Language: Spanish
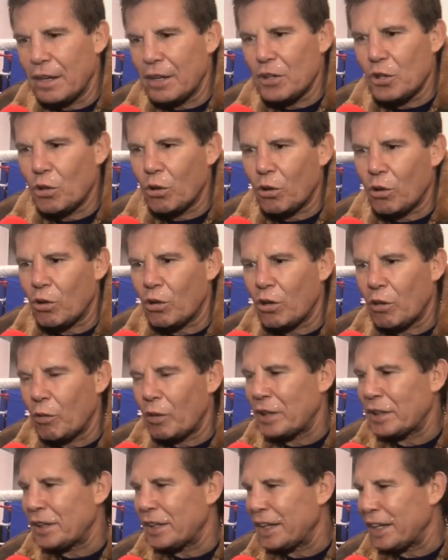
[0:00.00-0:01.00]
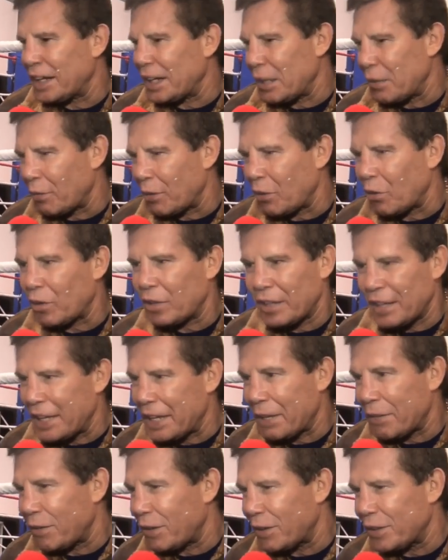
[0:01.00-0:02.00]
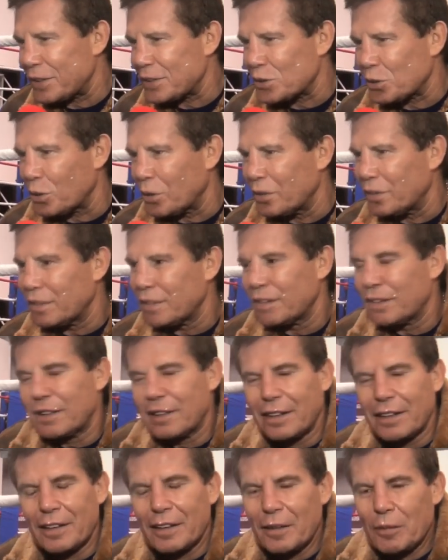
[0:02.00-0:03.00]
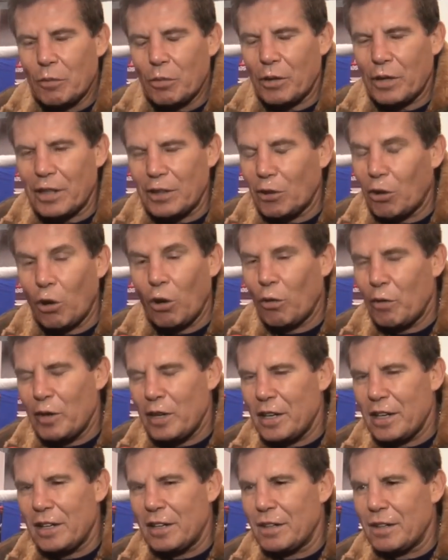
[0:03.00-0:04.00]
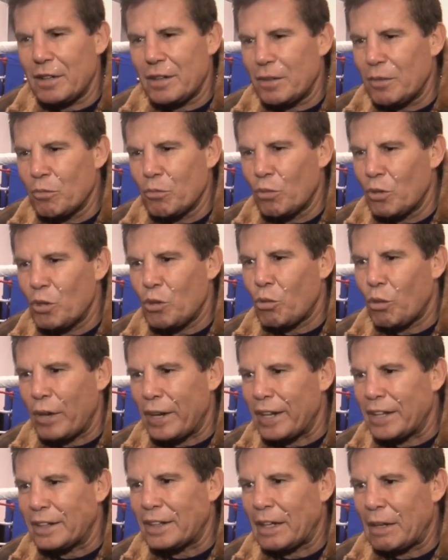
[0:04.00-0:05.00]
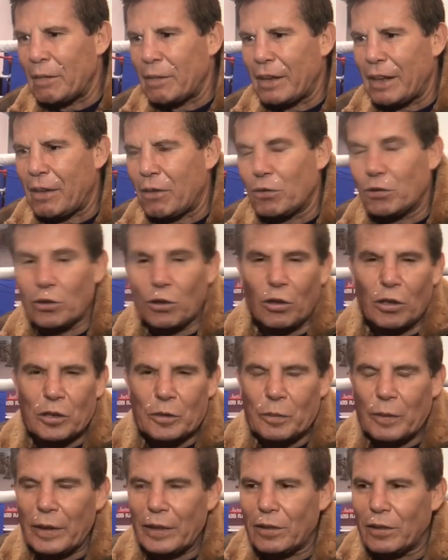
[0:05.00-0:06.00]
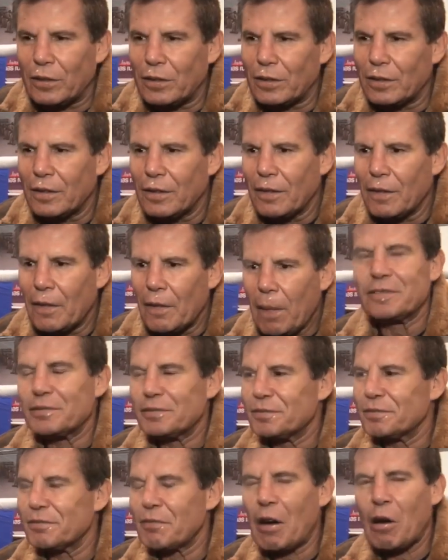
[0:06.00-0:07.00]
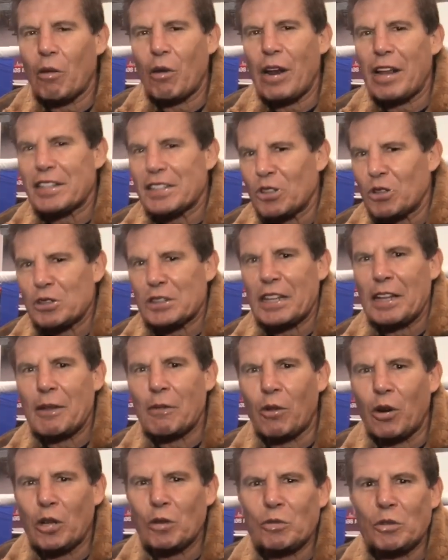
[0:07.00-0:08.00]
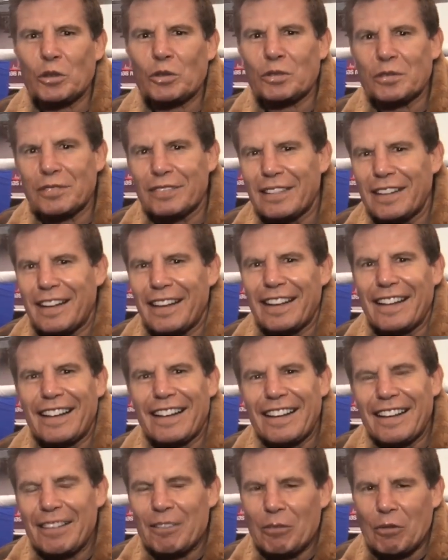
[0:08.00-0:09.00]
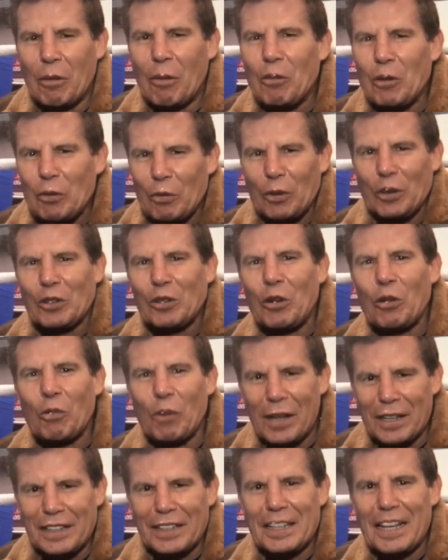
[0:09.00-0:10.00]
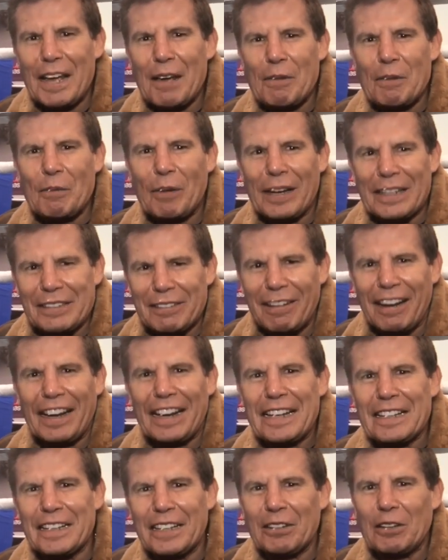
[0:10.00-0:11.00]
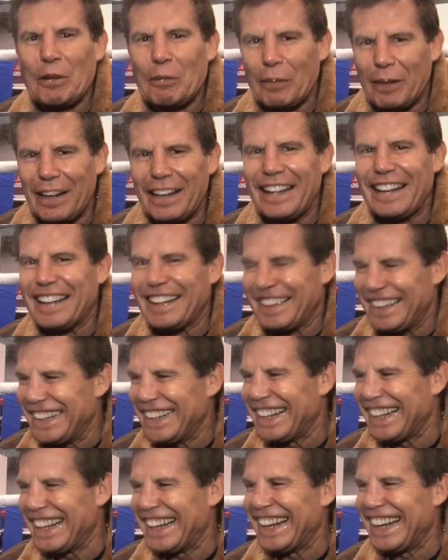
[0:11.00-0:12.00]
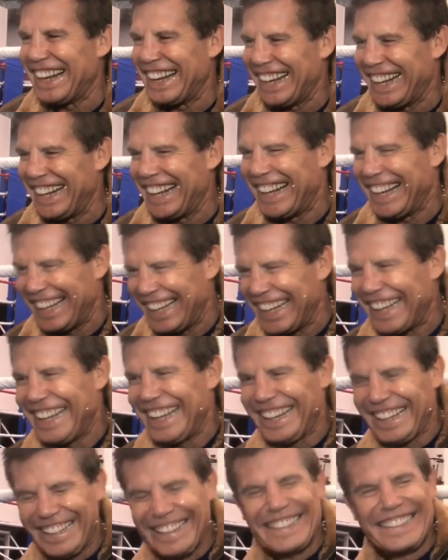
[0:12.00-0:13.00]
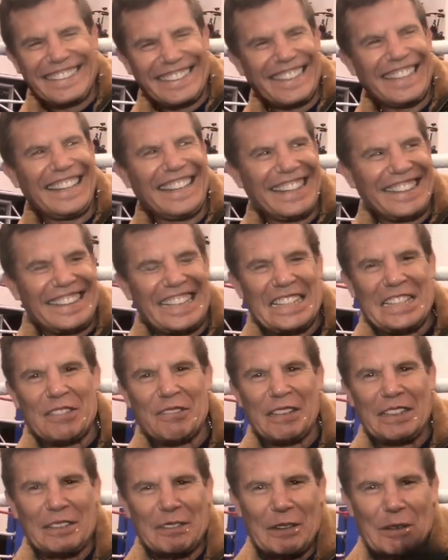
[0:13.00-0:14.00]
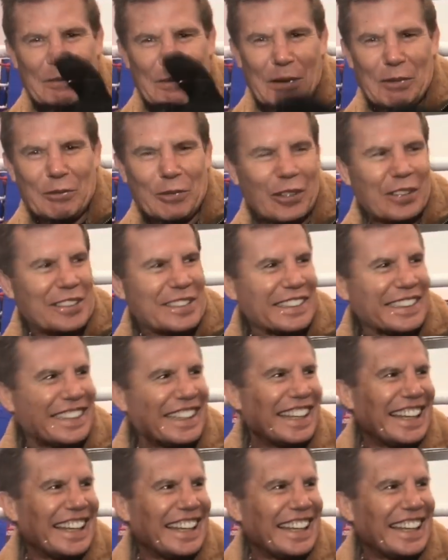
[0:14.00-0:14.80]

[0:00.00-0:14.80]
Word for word: yo creo que voy a tener que llevarlo a Clínica Bajo del Sol, porque no lo vi muy coherente, la verdad, con todo respeto. Ahora, si no sé de pues Vámonos poniendo los guantes ya, para que se vaya calentando la pelea. te hace falta ver más bots. Sí, te hace falta ver más bots.